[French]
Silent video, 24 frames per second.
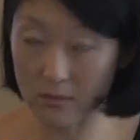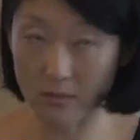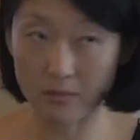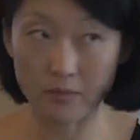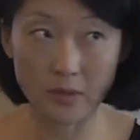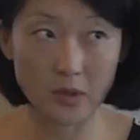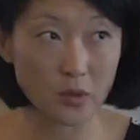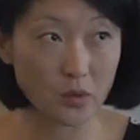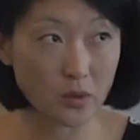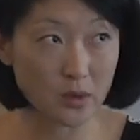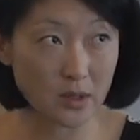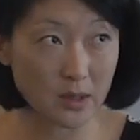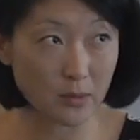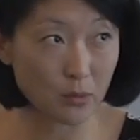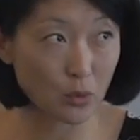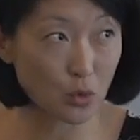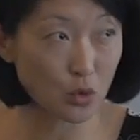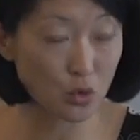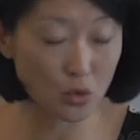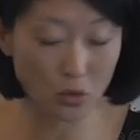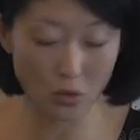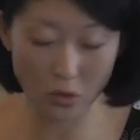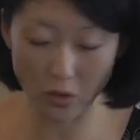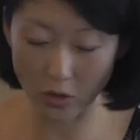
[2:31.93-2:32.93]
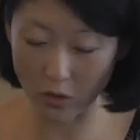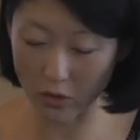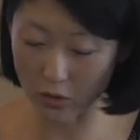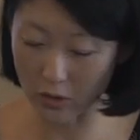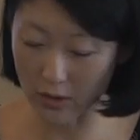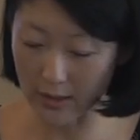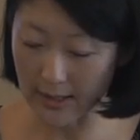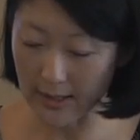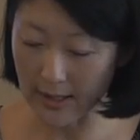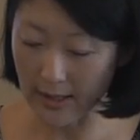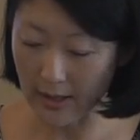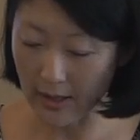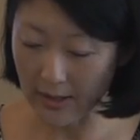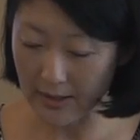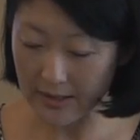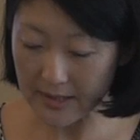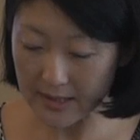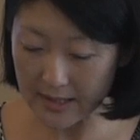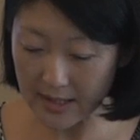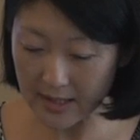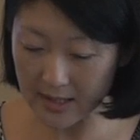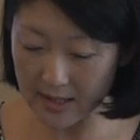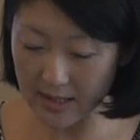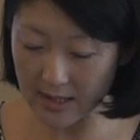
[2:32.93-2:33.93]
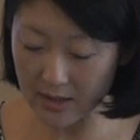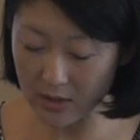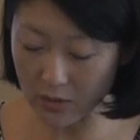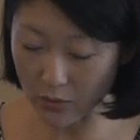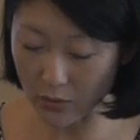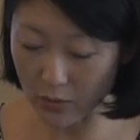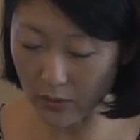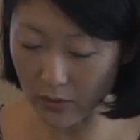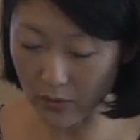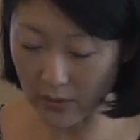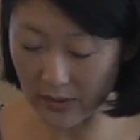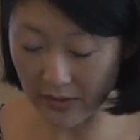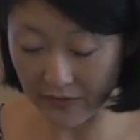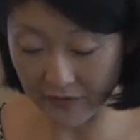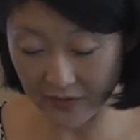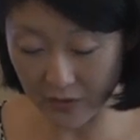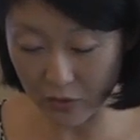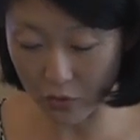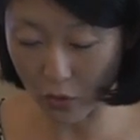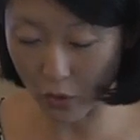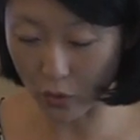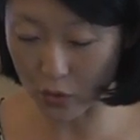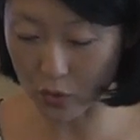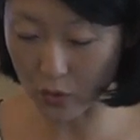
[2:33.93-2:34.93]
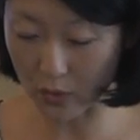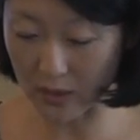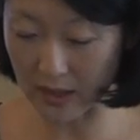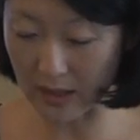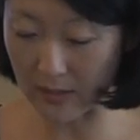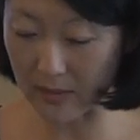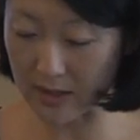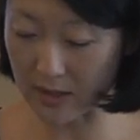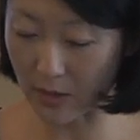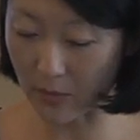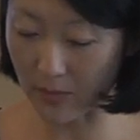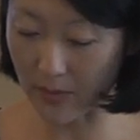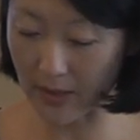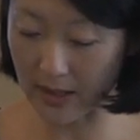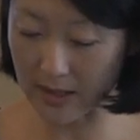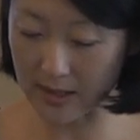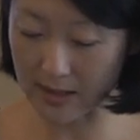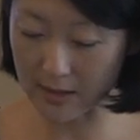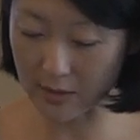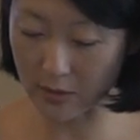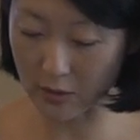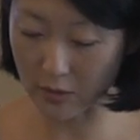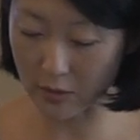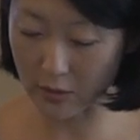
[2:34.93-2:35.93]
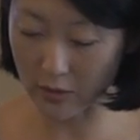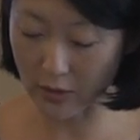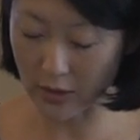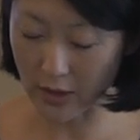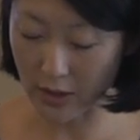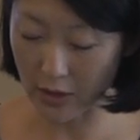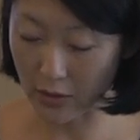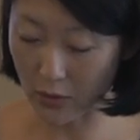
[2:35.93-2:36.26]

Des mesures euh, inédites et vigoureuses ont été mises en place euh,